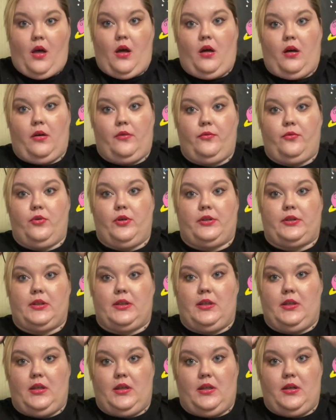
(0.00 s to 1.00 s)
Вот,
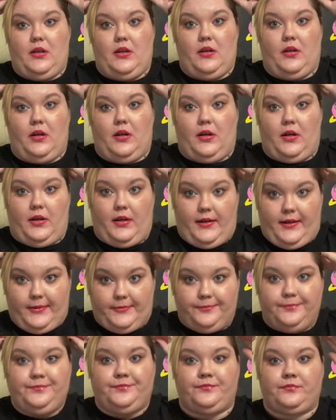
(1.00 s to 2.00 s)
и... Э,
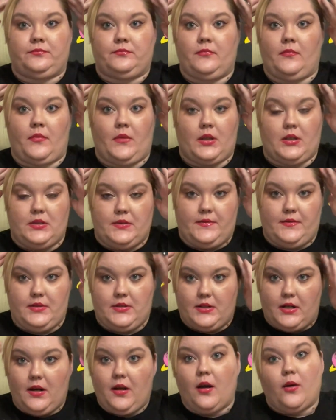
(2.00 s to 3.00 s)
извините,
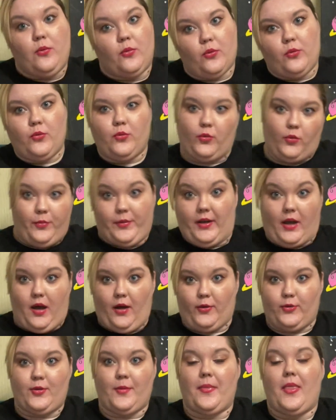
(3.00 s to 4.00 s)
рога
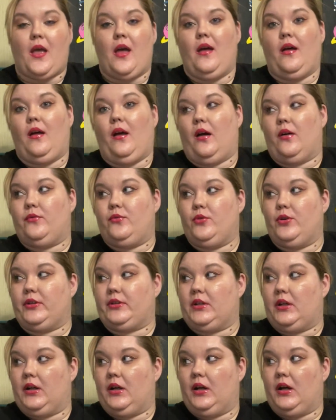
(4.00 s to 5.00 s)
убегают. Вот,
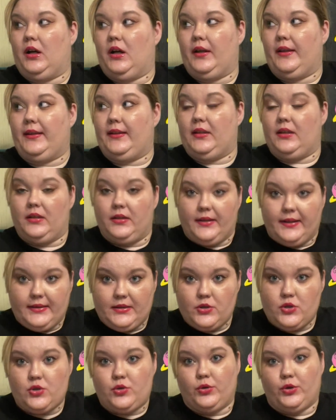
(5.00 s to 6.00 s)
э, и
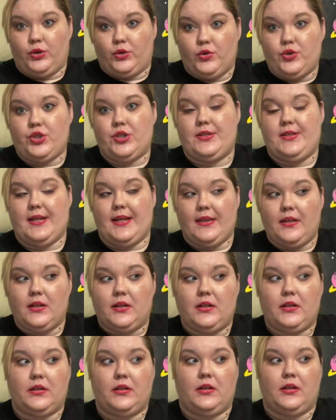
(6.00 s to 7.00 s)
это стоит тоже
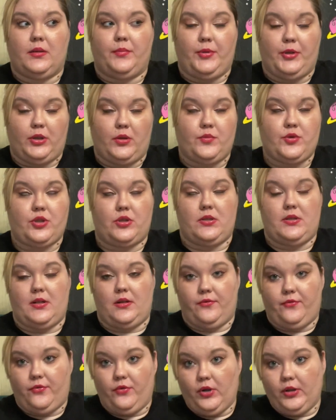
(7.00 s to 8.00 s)
денег, э, при том, что
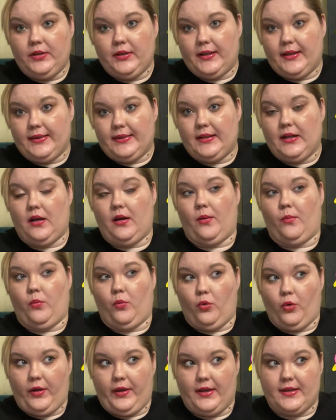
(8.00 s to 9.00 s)
телефон – это
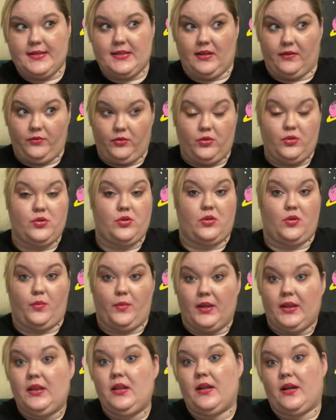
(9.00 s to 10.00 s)
мой основной
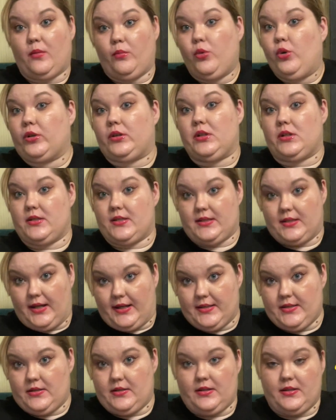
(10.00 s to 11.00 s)
инструмент для работы,
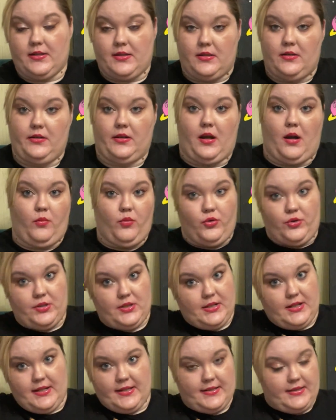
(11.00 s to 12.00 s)
кстати, если кому
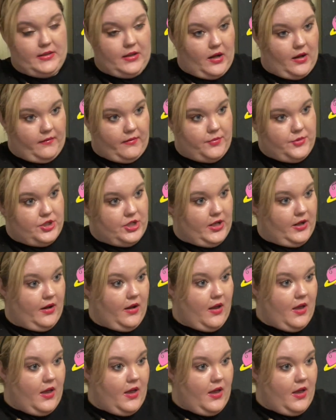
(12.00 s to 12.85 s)
интересно, как вообще,